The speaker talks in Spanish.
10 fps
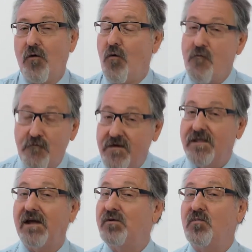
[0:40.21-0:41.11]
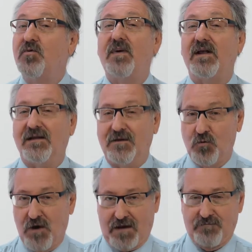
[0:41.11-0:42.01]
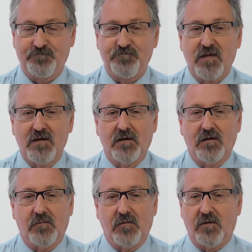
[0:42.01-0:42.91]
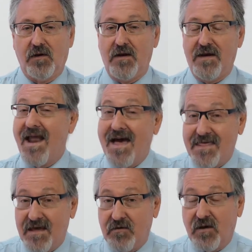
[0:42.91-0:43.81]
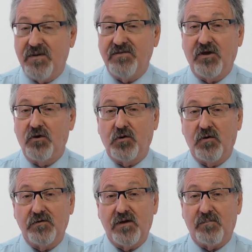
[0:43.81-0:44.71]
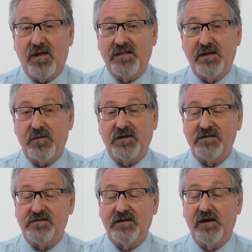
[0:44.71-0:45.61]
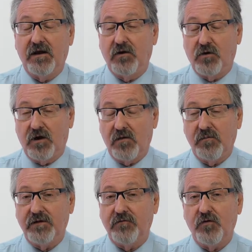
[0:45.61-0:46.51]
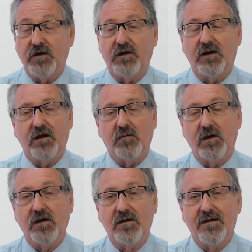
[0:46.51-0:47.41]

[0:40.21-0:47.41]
Un fin de año muy particular Nadie había pensado que iba a venir una pandemia, este cisne negro que realmente fue increíble,